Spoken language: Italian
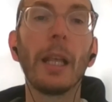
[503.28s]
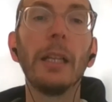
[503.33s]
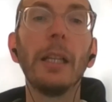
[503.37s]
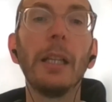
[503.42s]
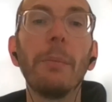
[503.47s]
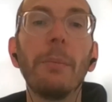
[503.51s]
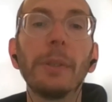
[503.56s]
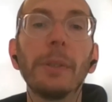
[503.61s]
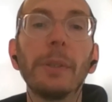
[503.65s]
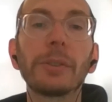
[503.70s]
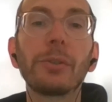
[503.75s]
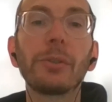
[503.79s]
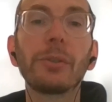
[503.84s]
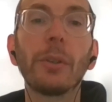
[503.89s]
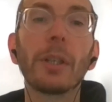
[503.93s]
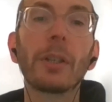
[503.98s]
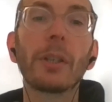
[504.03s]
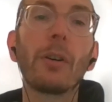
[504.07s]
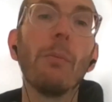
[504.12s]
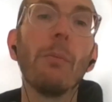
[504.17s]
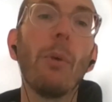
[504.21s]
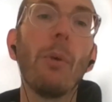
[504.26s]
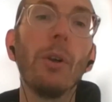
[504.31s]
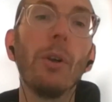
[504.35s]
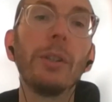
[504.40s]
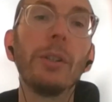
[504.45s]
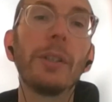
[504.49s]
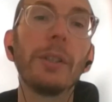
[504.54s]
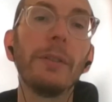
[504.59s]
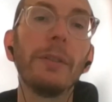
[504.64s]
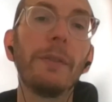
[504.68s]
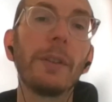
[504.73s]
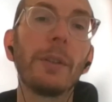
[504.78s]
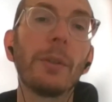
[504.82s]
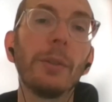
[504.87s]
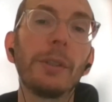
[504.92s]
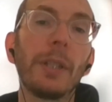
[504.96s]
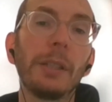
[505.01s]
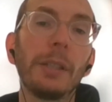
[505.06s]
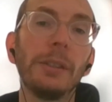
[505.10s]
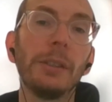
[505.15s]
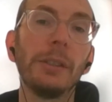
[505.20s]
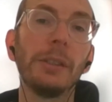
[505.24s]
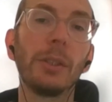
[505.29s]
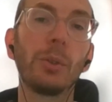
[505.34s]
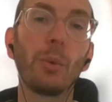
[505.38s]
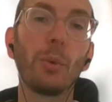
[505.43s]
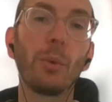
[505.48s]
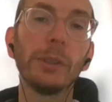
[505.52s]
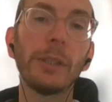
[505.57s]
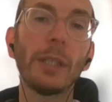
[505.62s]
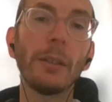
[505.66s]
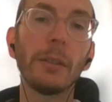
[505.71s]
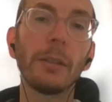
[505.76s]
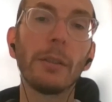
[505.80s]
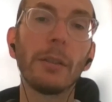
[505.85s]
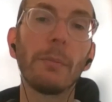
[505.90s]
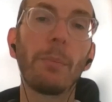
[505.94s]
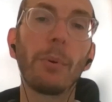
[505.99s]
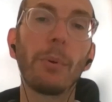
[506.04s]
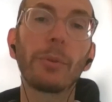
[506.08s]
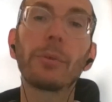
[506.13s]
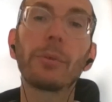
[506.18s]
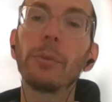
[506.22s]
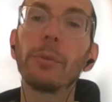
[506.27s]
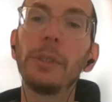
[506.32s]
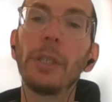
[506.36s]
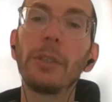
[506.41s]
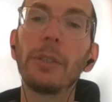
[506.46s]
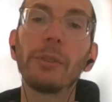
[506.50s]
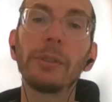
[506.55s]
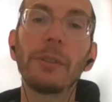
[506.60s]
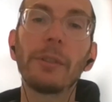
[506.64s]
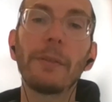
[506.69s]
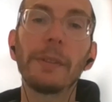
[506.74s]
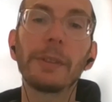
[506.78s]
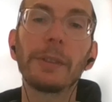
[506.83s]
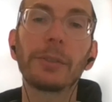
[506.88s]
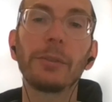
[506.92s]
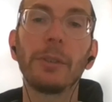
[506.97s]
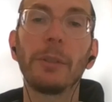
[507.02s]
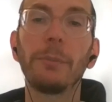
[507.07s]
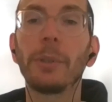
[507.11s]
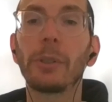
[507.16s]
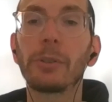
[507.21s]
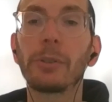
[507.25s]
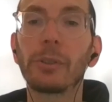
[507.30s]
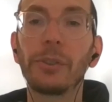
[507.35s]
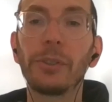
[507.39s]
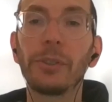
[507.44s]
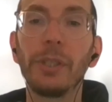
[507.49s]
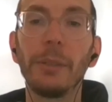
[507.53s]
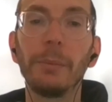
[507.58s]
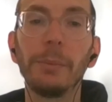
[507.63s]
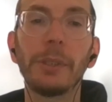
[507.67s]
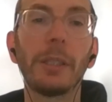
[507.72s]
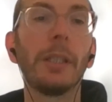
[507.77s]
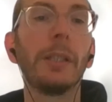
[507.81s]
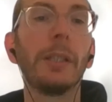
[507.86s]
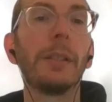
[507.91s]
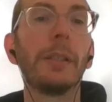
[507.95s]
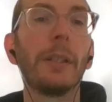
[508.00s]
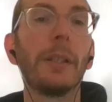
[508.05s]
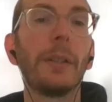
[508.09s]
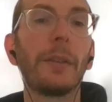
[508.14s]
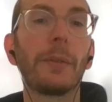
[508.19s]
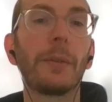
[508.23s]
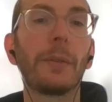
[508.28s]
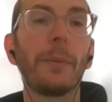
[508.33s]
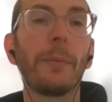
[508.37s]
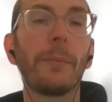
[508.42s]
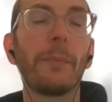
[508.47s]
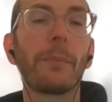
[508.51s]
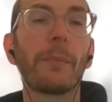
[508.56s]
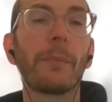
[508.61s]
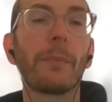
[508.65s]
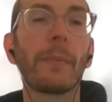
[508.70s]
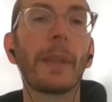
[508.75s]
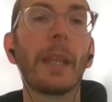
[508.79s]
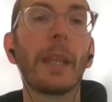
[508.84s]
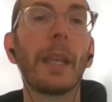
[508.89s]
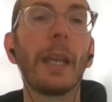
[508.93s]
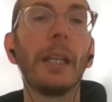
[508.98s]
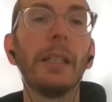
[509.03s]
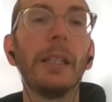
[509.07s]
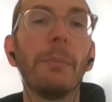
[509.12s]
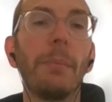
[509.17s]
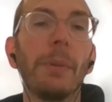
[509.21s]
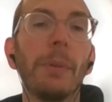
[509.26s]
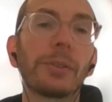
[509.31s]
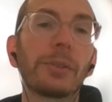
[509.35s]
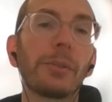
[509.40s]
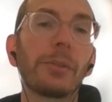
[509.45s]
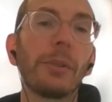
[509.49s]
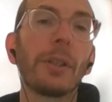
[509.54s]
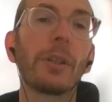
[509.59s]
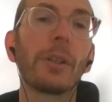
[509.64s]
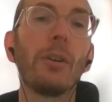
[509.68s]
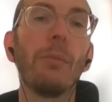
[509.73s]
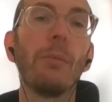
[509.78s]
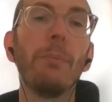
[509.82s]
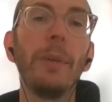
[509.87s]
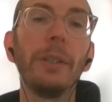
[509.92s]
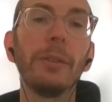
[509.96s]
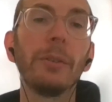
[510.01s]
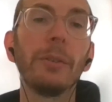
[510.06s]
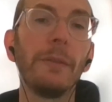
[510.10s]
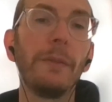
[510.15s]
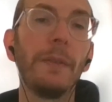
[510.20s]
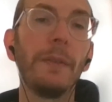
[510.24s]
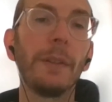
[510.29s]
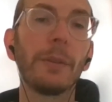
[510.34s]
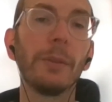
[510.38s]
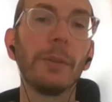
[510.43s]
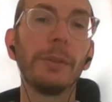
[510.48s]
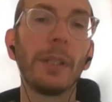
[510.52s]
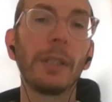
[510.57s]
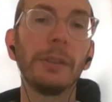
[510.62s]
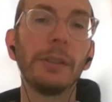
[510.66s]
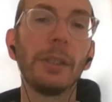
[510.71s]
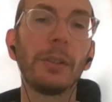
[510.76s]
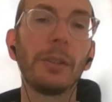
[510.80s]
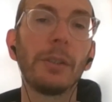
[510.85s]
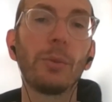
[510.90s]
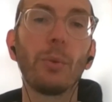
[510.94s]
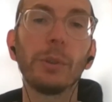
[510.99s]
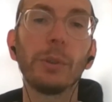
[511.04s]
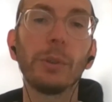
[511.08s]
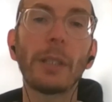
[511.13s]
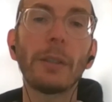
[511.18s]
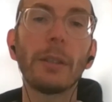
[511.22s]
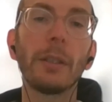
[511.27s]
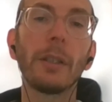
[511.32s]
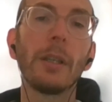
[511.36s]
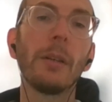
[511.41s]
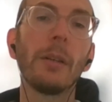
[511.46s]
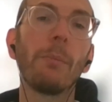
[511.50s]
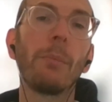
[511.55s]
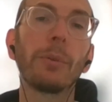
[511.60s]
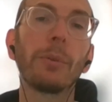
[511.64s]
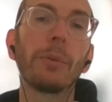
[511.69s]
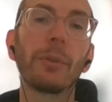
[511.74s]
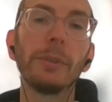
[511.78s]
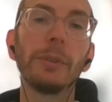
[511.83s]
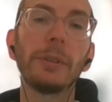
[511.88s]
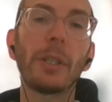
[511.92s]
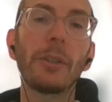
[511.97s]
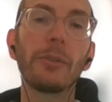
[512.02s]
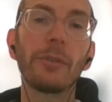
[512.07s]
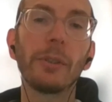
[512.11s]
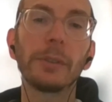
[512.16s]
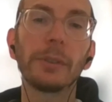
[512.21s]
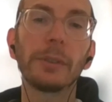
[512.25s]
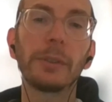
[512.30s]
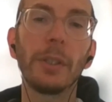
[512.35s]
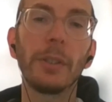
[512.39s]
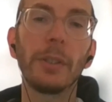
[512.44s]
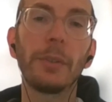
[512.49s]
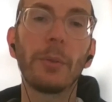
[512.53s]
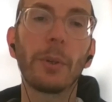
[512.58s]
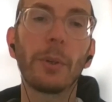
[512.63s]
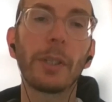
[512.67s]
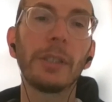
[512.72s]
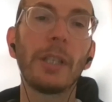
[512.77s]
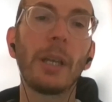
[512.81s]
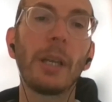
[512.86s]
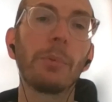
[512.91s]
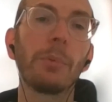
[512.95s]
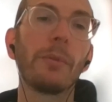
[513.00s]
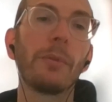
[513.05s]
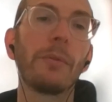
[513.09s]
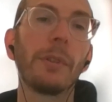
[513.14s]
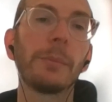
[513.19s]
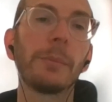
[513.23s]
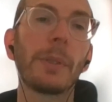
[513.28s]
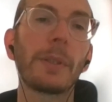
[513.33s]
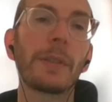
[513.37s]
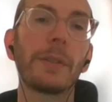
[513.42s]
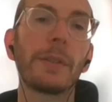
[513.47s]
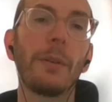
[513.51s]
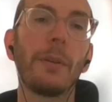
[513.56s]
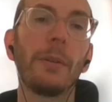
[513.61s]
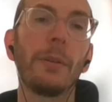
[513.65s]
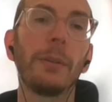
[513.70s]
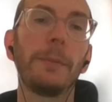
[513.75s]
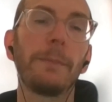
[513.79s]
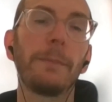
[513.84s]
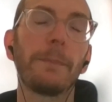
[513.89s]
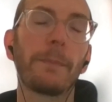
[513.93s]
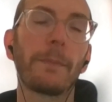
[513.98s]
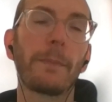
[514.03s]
Le persone con molte difficoltà di lettura possono leggere una versione più accessibile del testo e le persone con meno difficoltà di lettura possono leggere un testo che dà più informazioni